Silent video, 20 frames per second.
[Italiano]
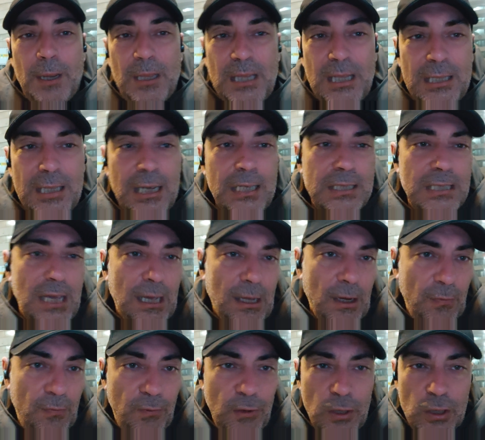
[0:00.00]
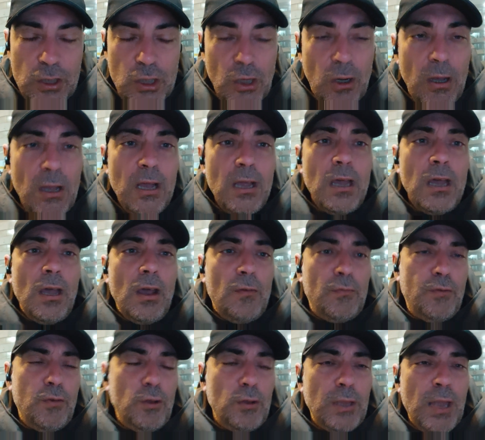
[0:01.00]
partita di sacrificio,
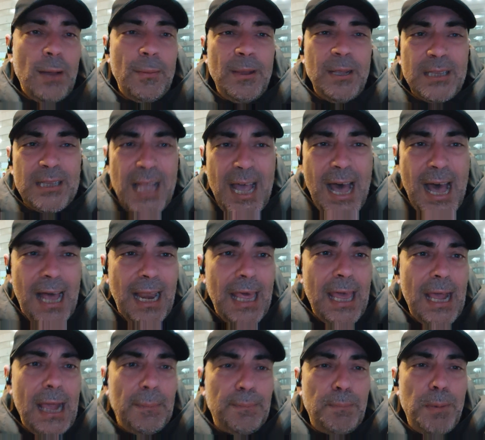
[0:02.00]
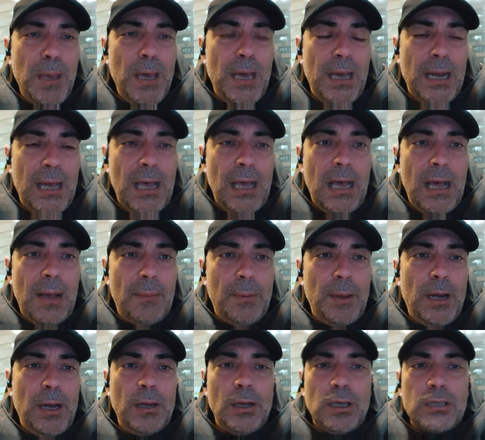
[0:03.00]
fondamentale per, eh,
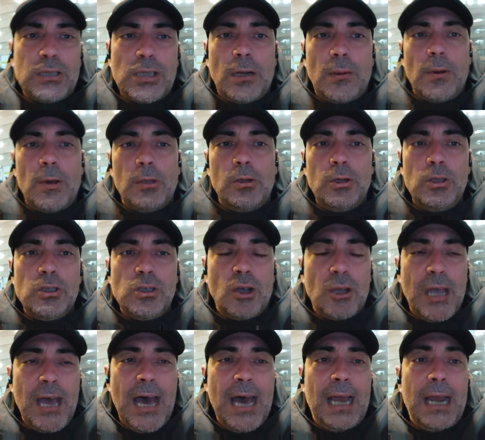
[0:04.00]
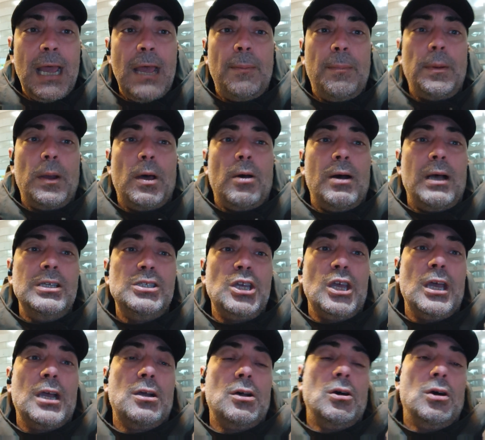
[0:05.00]
per il nostro modo di giocare, però a
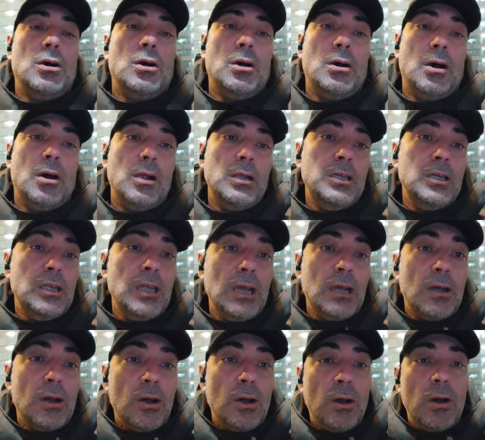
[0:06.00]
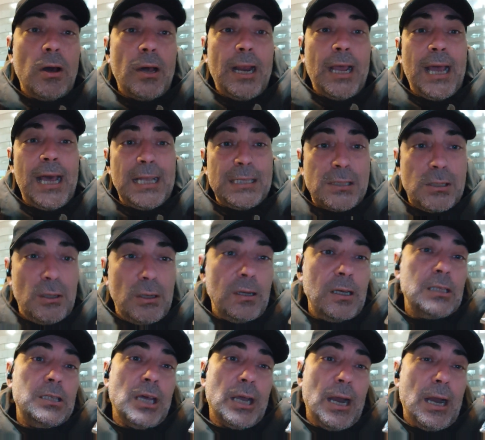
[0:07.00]
Geco oh, gli dico ragazzo
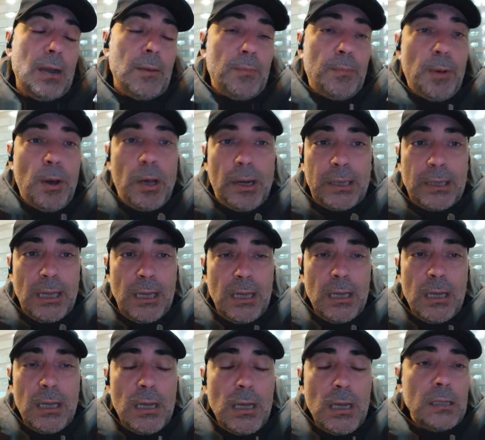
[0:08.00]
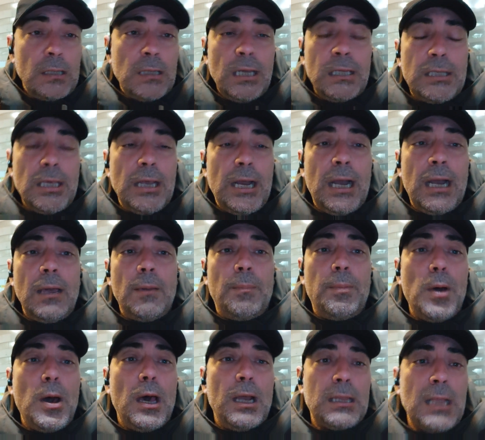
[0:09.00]
devi tirare in porta, devi tirare in
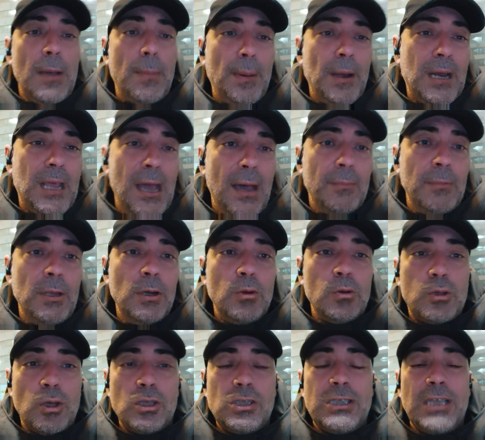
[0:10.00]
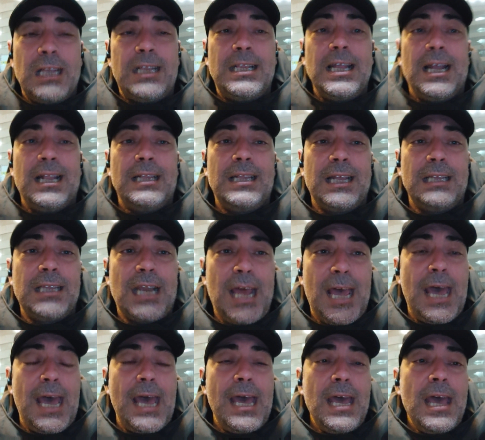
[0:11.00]
porta perché a minuto
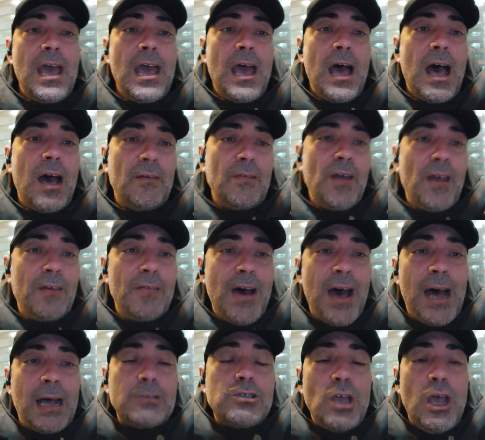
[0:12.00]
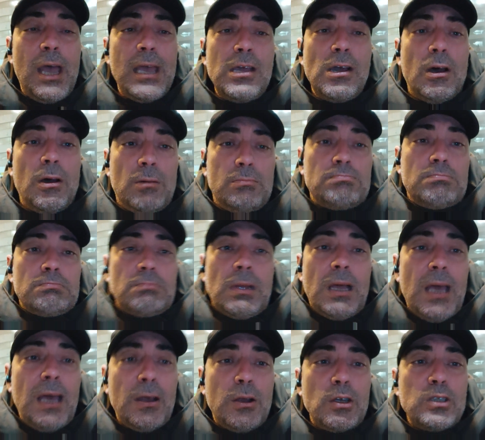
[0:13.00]
73 aveva, cioè io
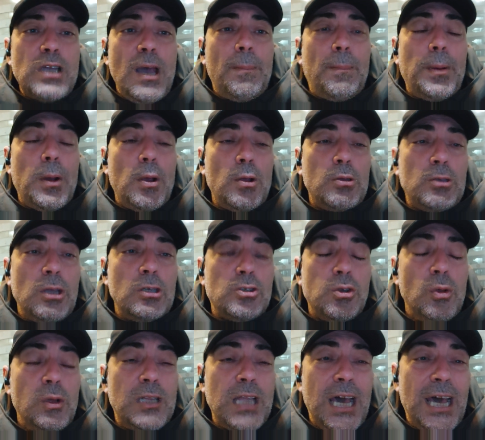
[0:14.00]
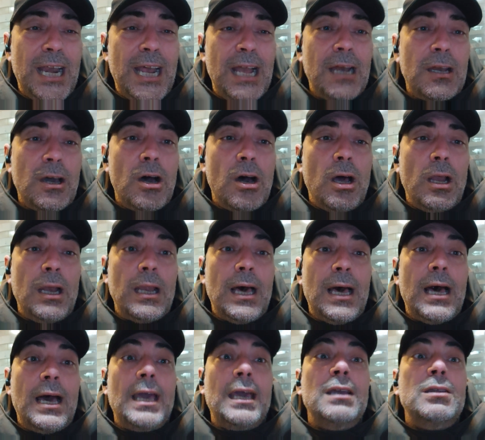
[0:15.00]
ero già pronto a esultare al
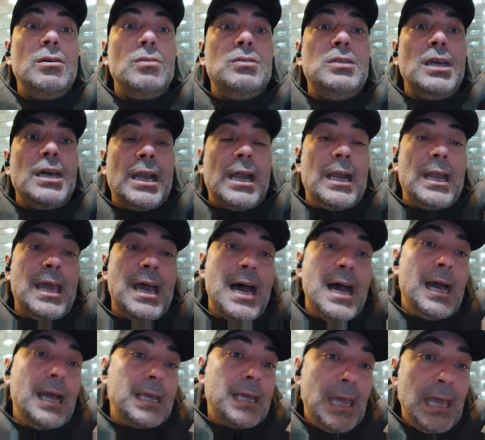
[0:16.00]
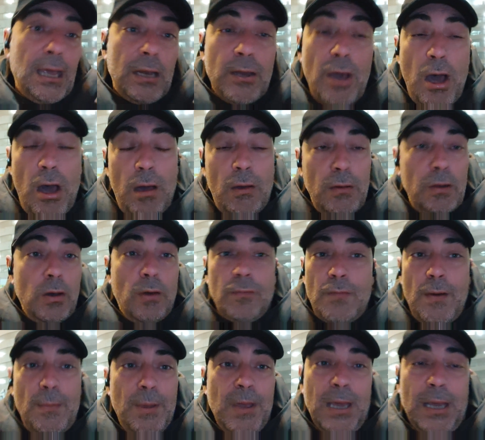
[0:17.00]
gol e non tira neanche, no, non
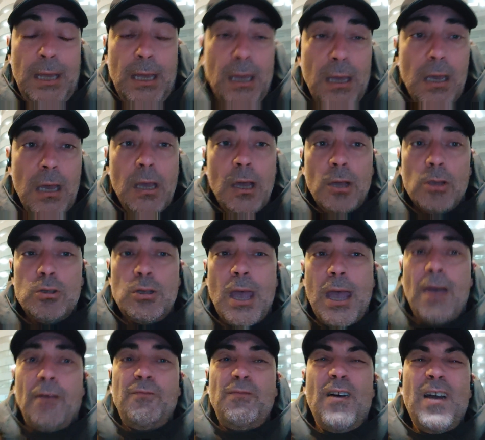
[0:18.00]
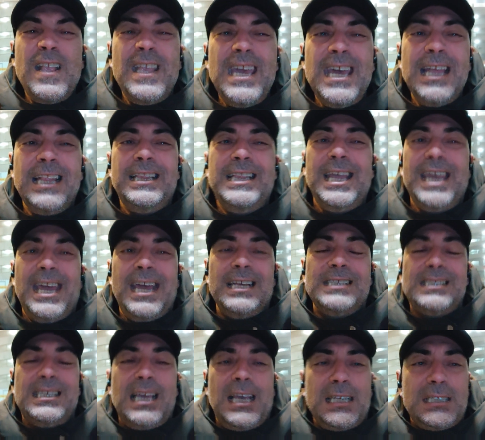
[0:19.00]
va bene. Cioè fa
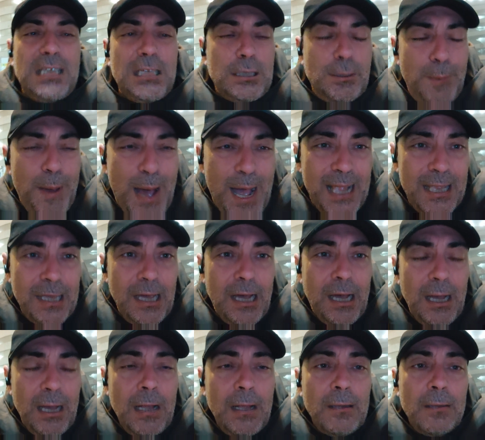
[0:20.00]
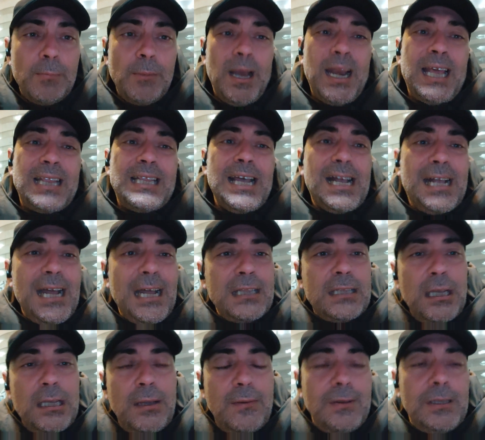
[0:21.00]
niente se si sbaglia, ma
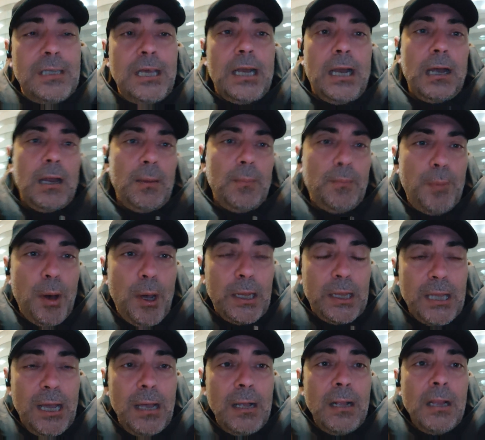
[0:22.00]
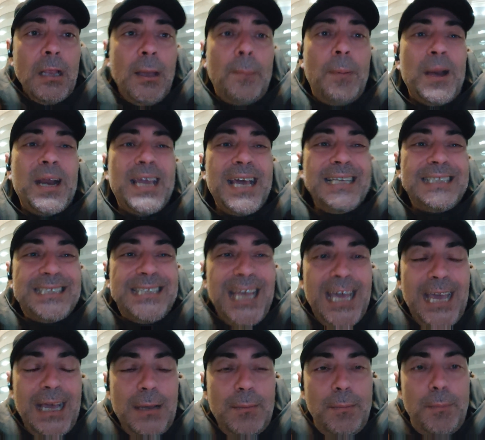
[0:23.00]
l'attaccante deve tirare in porta, perché
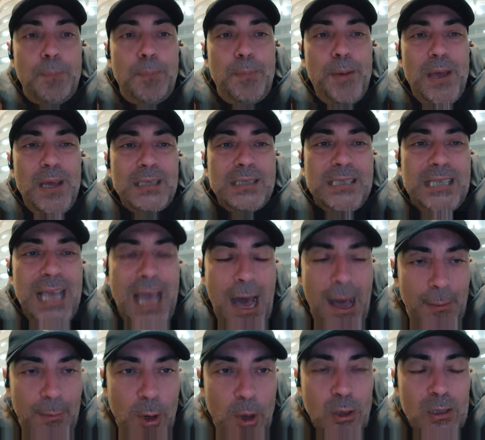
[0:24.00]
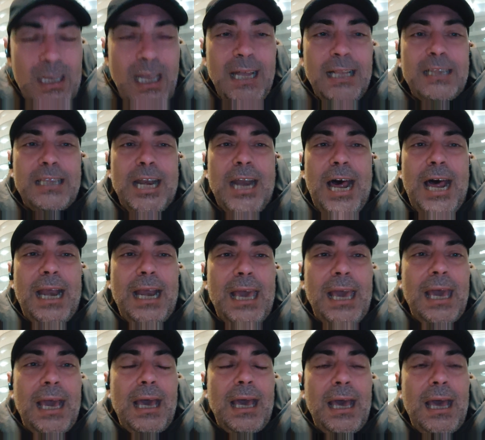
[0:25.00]
se pensiamo di
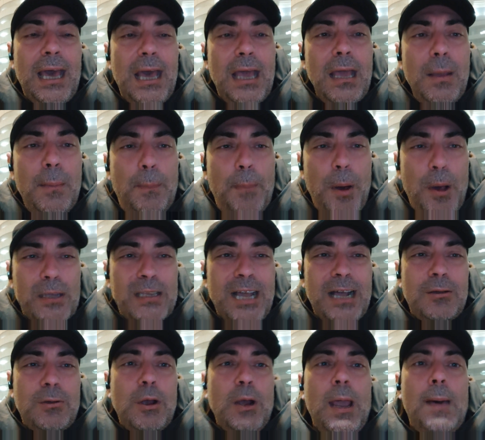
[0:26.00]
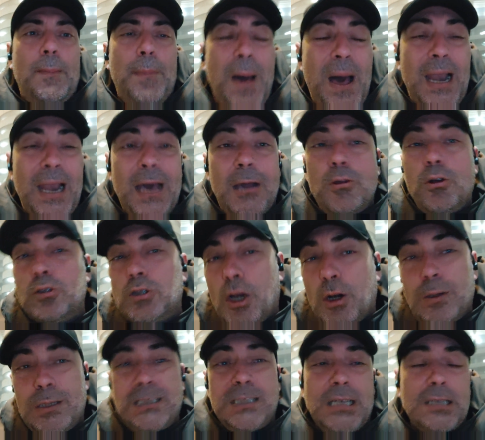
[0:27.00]
entrare eh, in porta con la palla
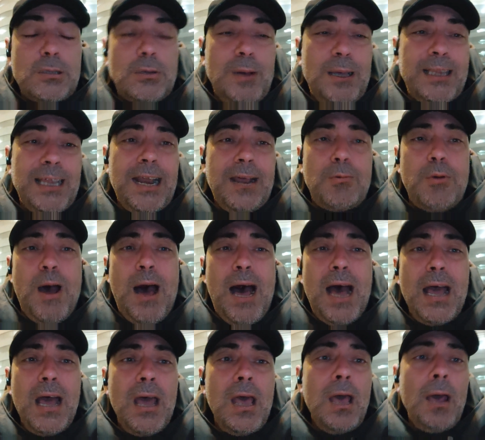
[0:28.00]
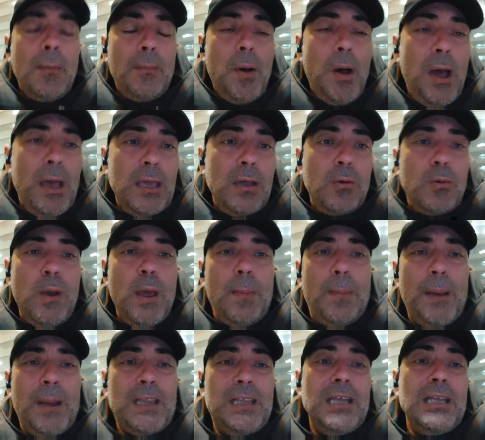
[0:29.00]
contro queste squadre qua, poi una
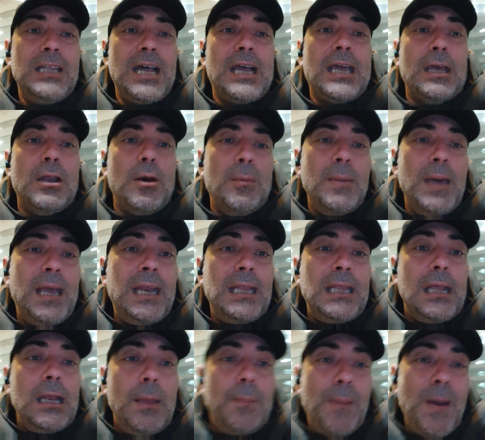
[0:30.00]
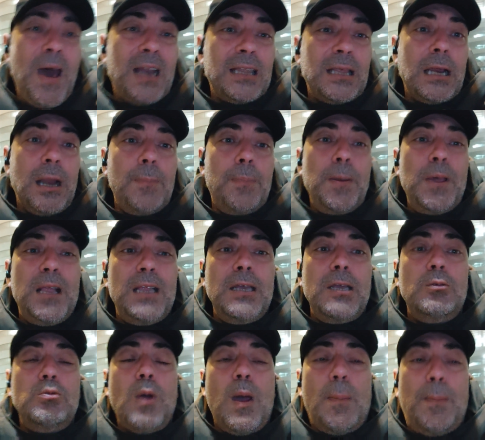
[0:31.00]
partita che non meriti di perdere,
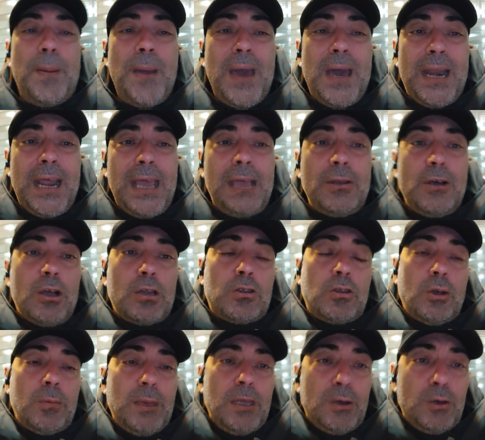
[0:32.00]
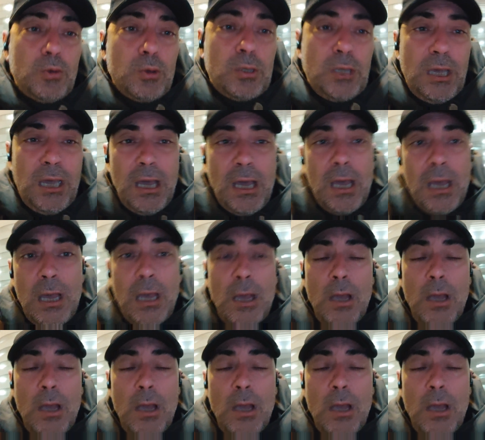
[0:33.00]
pigli due pere in otto minuti